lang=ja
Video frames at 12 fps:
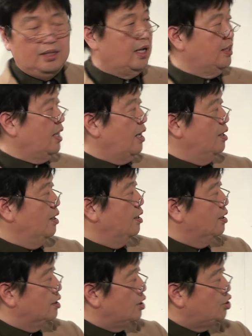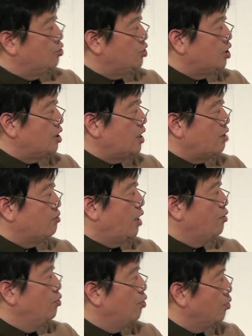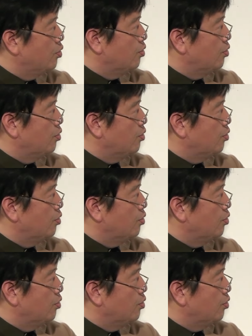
なんだ。で中心にあるのはノー